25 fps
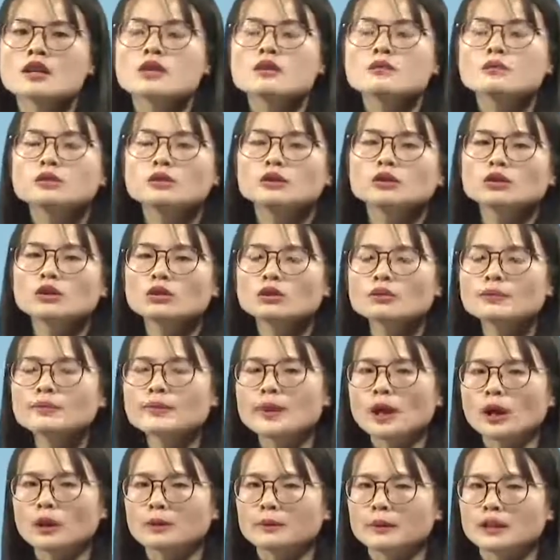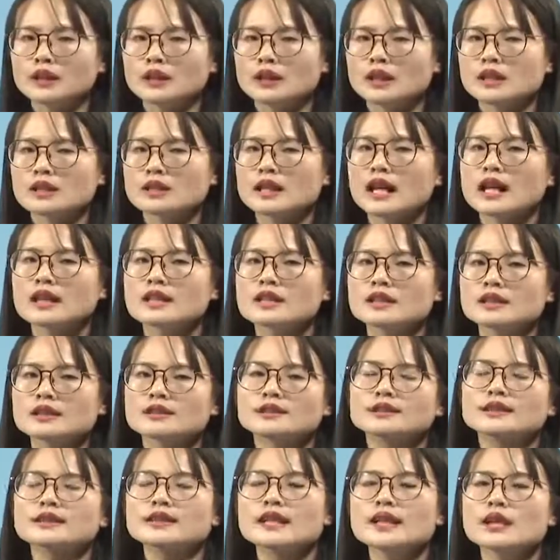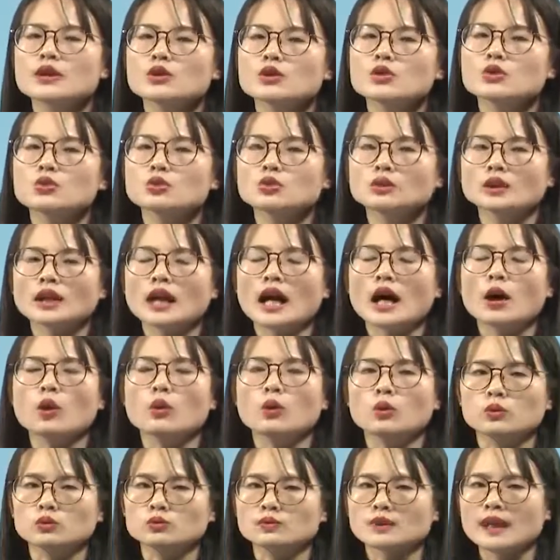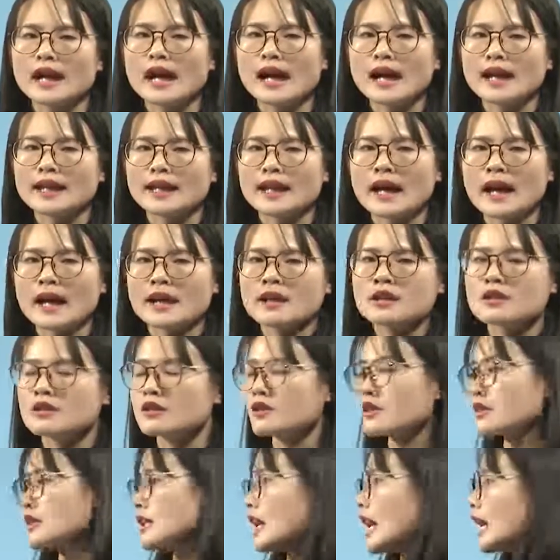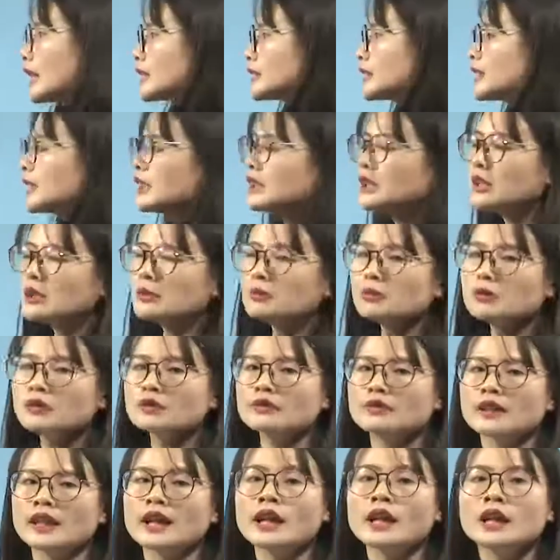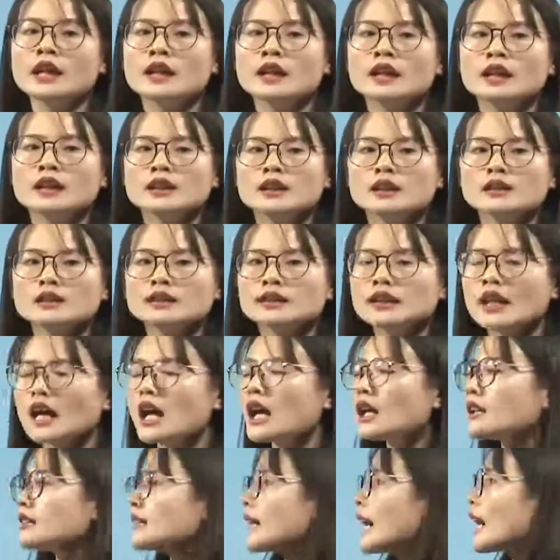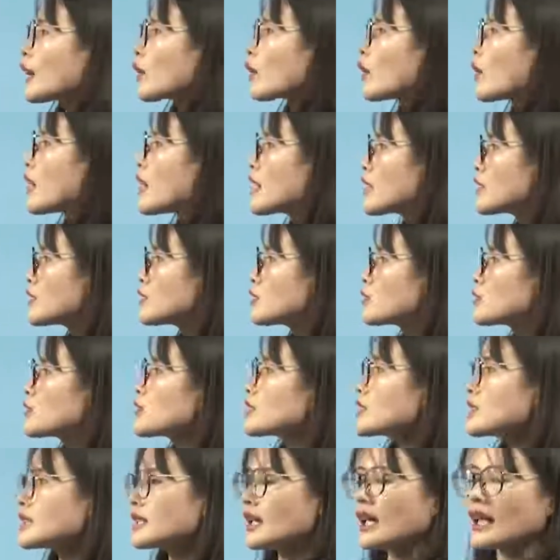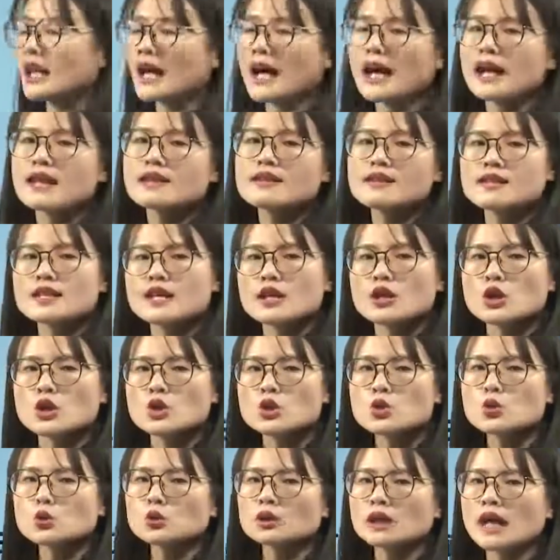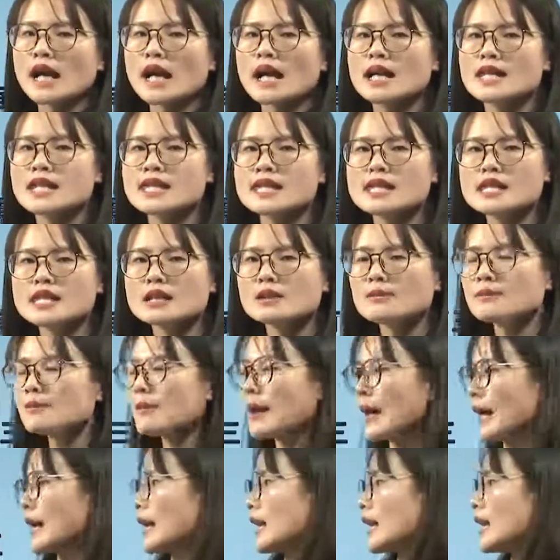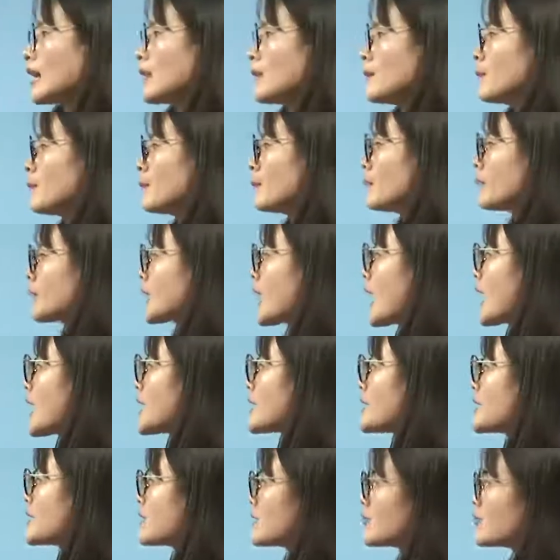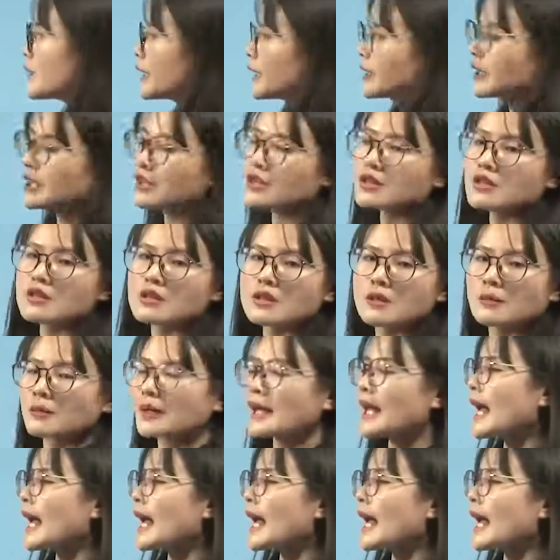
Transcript: 是不是都表明了它这个建筑的宏大呀？这是第一部分。那第二大块就是写了建筑的精美。它精美的是什么